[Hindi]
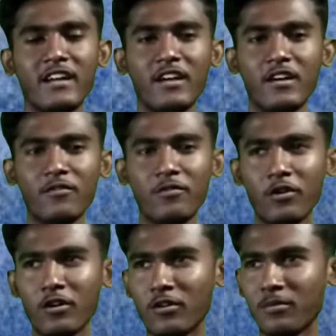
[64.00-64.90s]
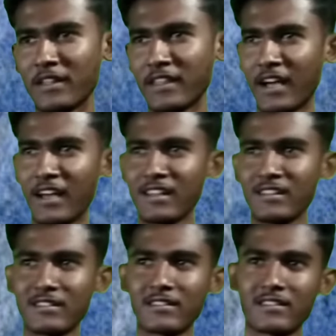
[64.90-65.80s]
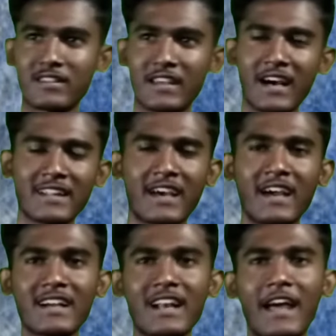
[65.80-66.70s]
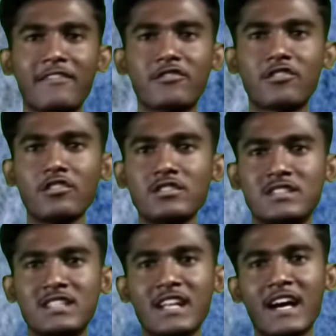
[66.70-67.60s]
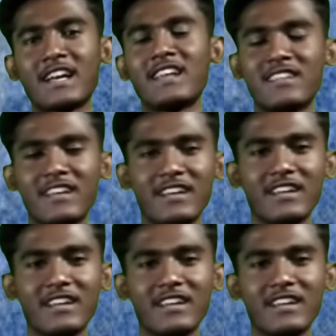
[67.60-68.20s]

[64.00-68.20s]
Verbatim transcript: है वो बंदा सिखाता है कि लाइफ को जीना कैसे